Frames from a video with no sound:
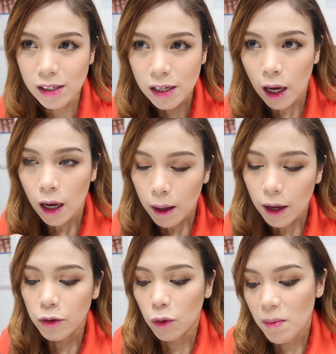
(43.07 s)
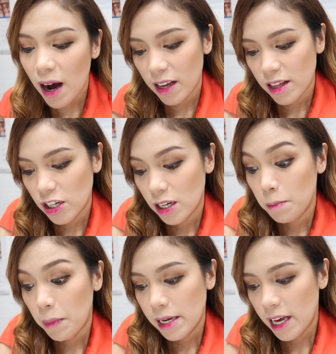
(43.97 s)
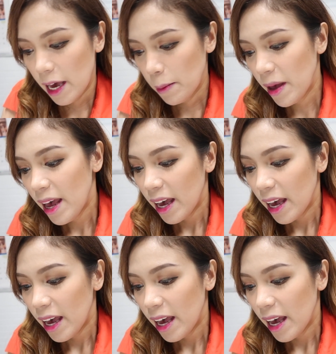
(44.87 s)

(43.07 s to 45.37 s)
Tapos ano, kumakanta siya ng panahim.